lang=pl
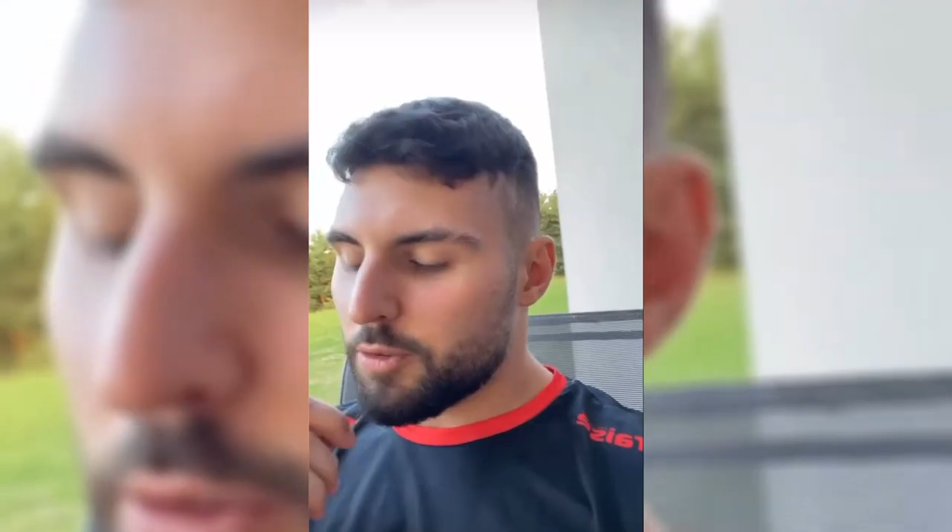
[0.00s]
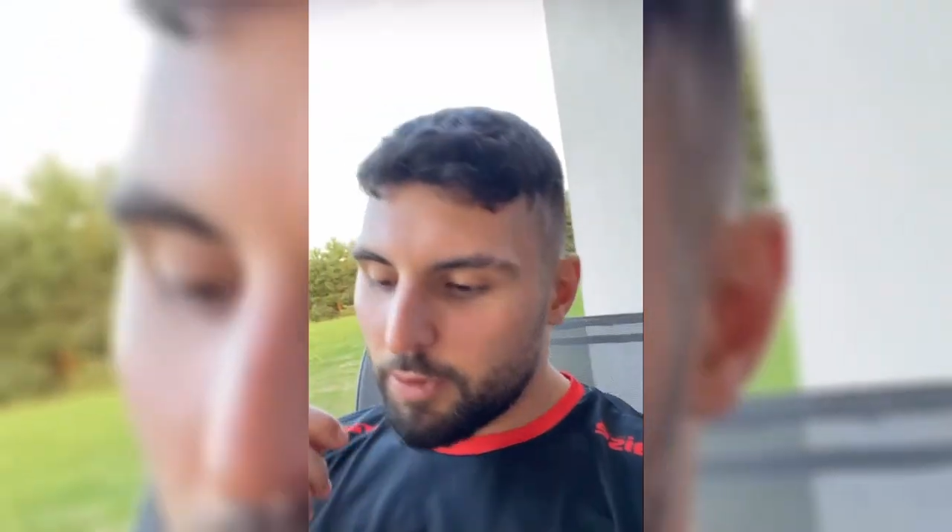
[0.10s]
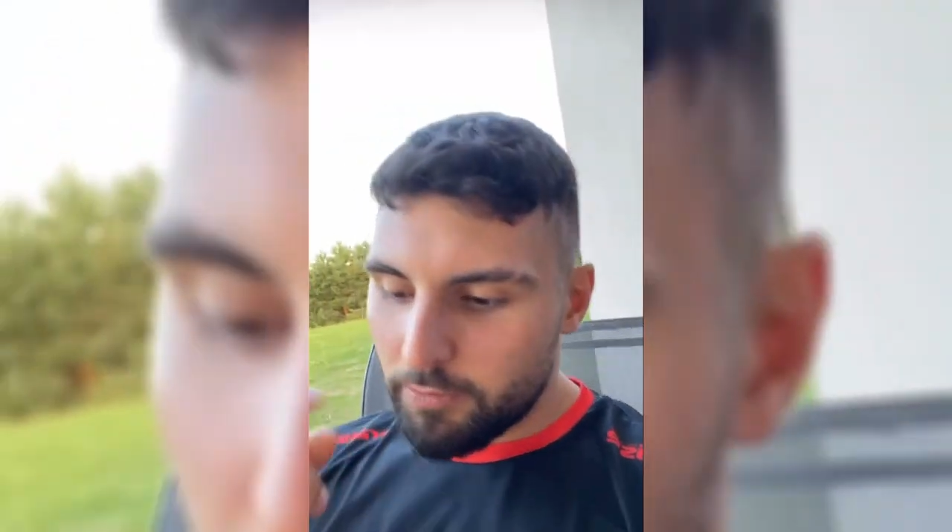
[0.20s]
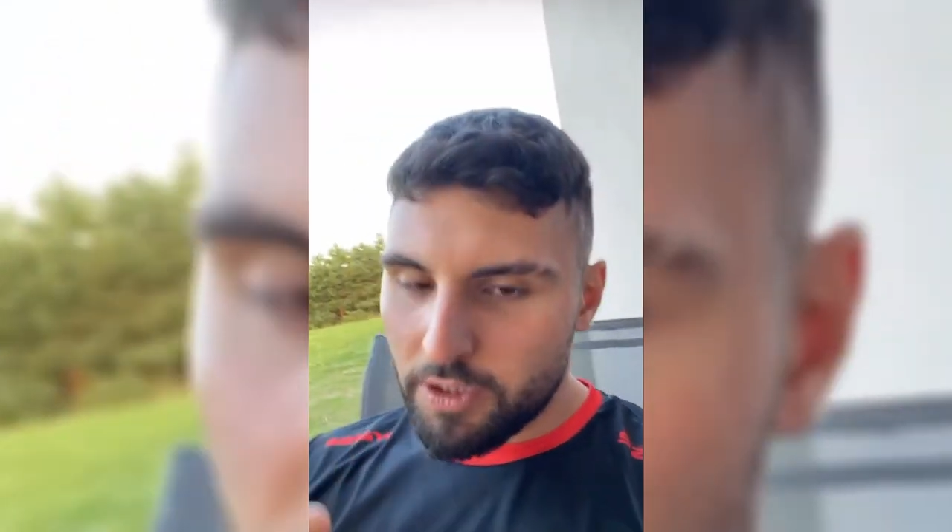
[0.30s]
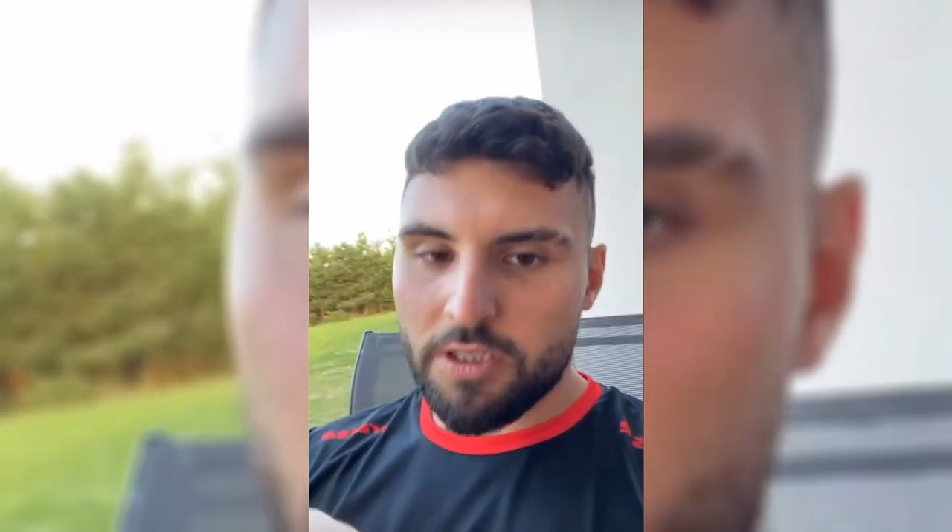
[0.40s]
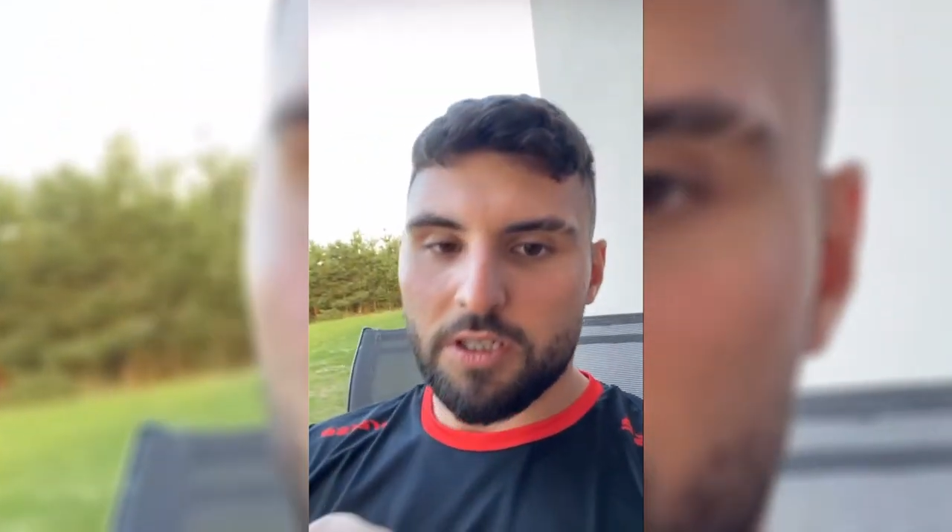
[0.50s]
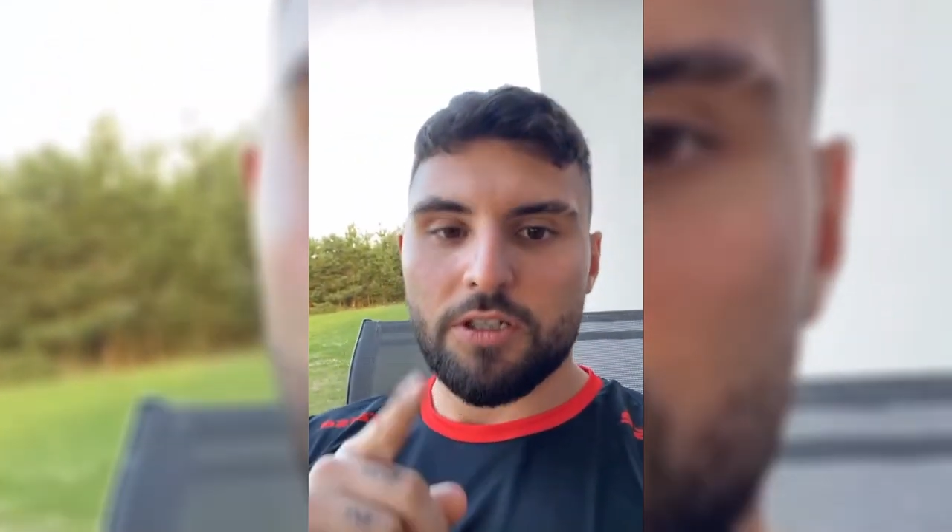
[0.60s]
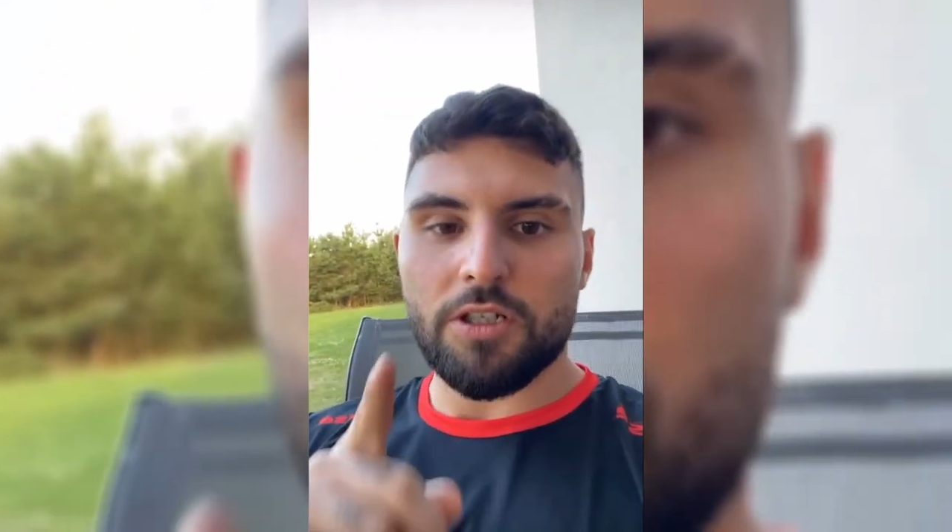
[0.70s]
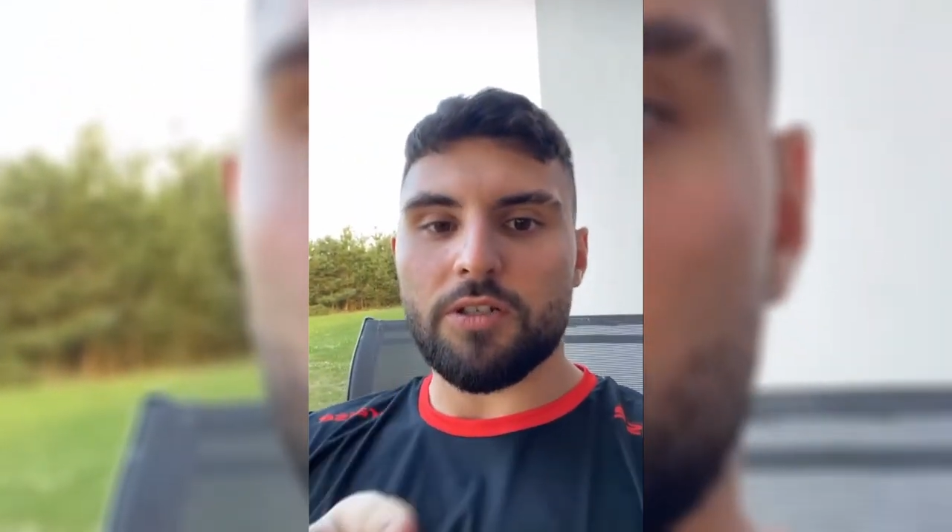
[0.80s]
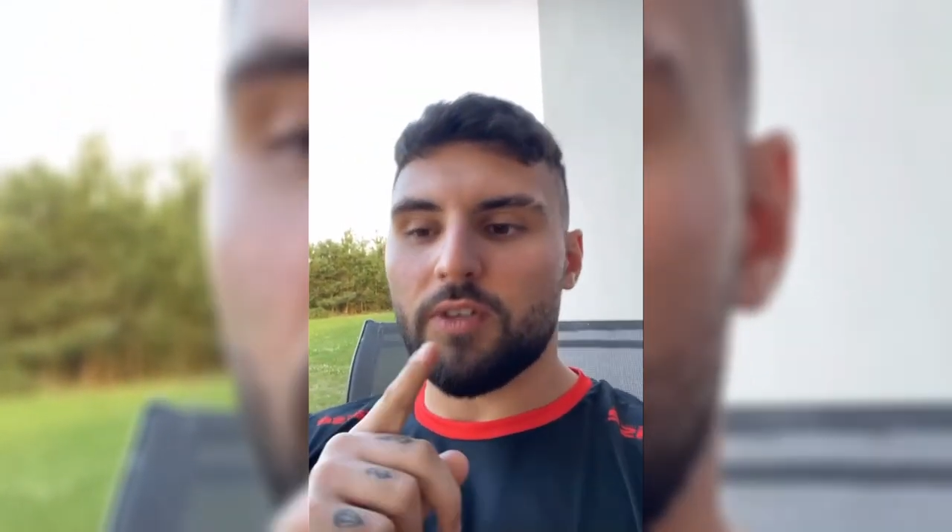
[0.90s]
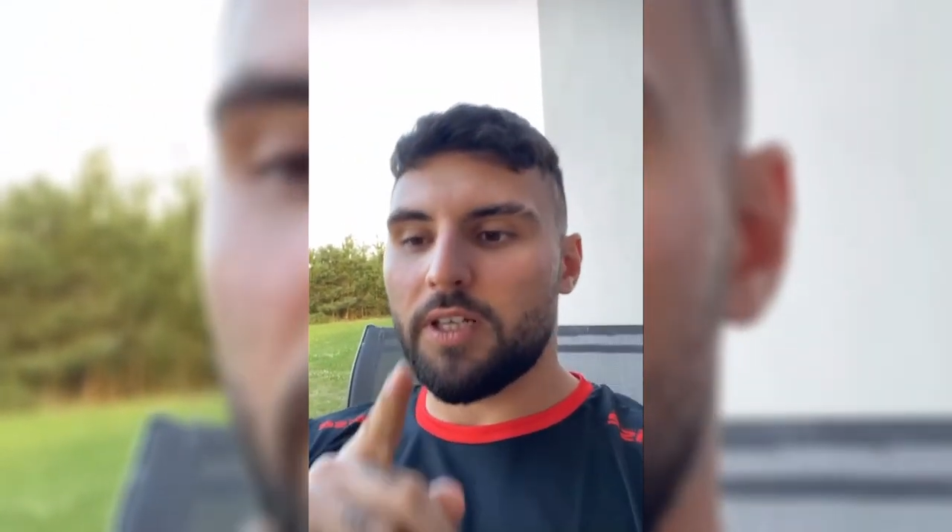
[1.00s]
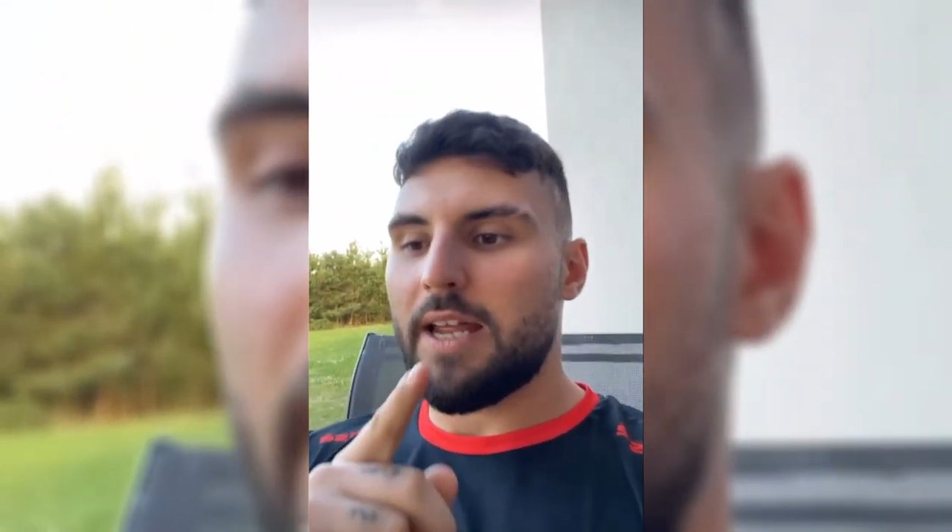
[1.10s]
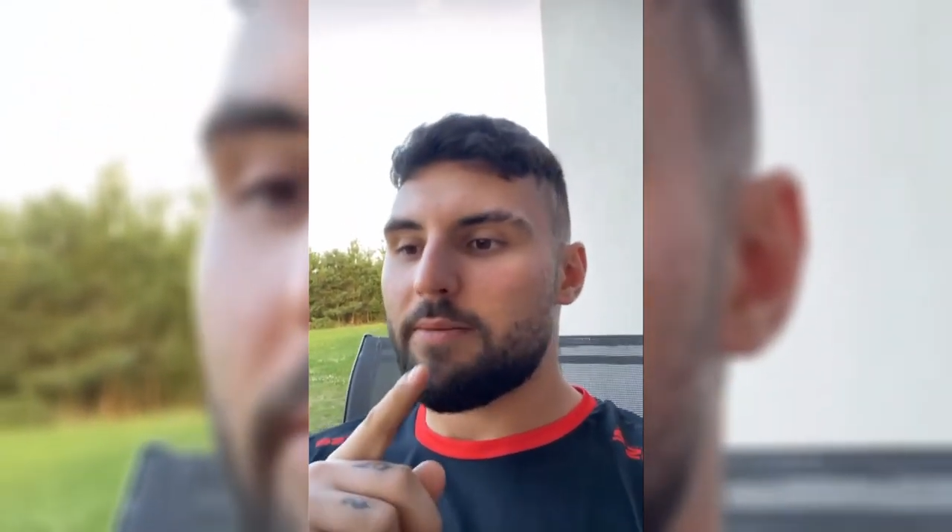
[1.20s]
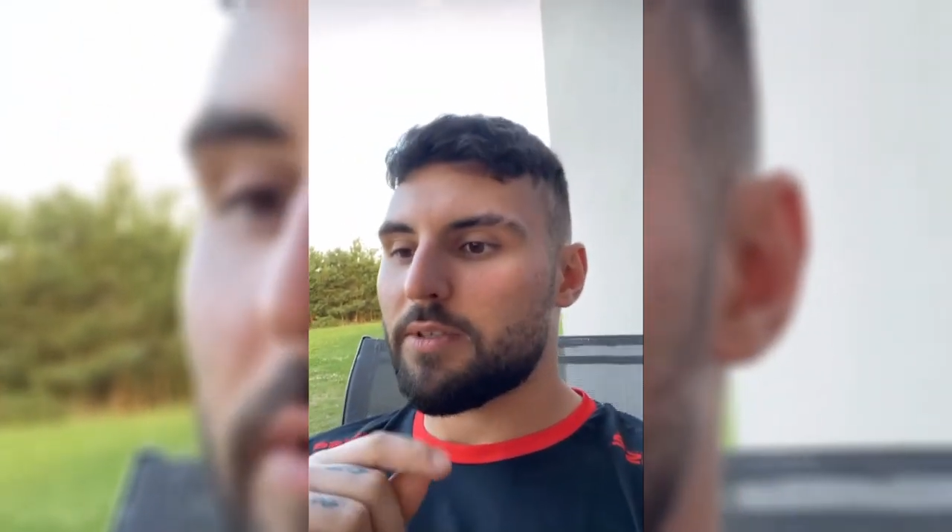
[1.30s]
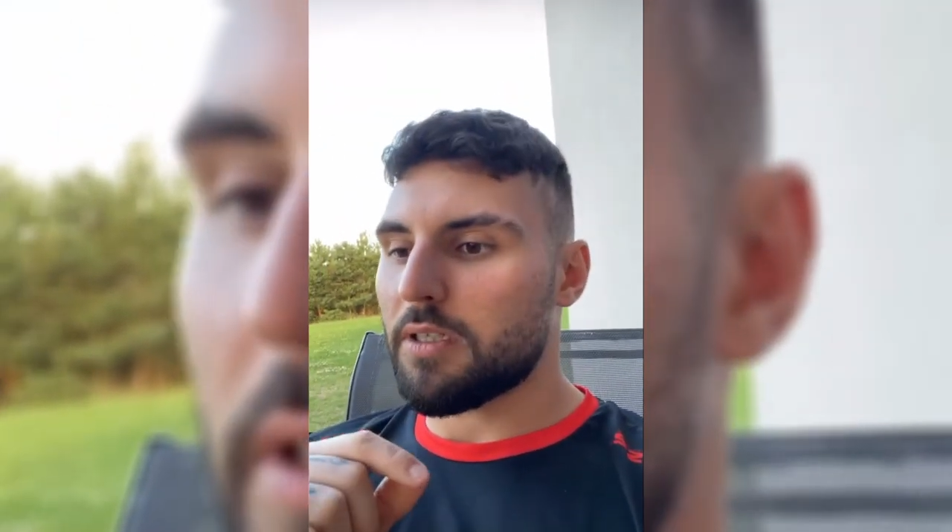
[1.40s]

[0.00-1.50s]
przypomnę Ci jeszcze, że wygrałem z,